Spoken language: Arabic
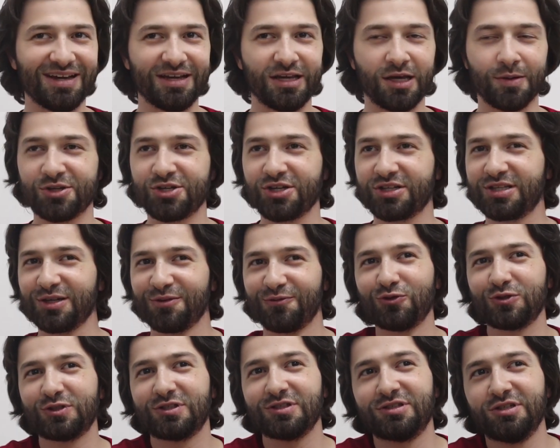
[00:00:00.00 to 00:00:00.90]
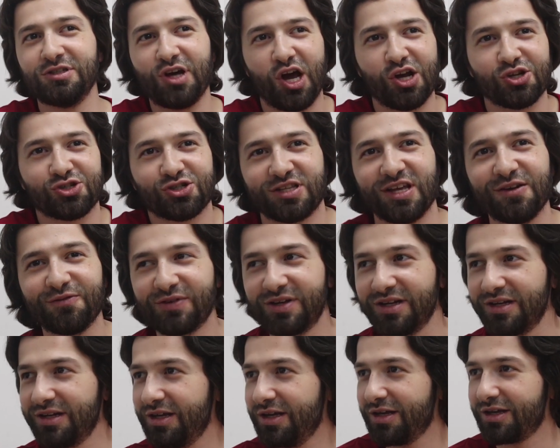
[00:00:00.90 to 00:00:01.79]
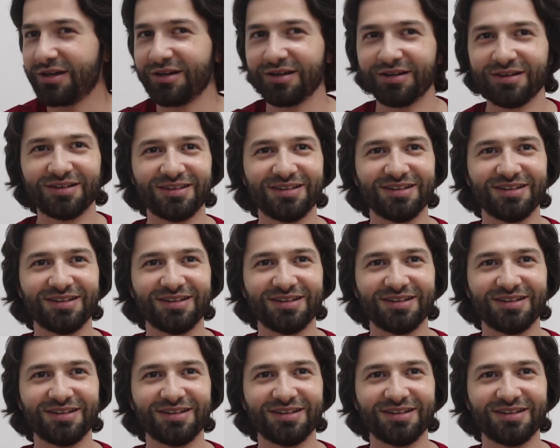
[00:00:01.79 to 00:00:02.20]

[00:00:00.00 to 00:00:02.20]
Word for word: يا باشا انت المفروض تديني 10000 جنيه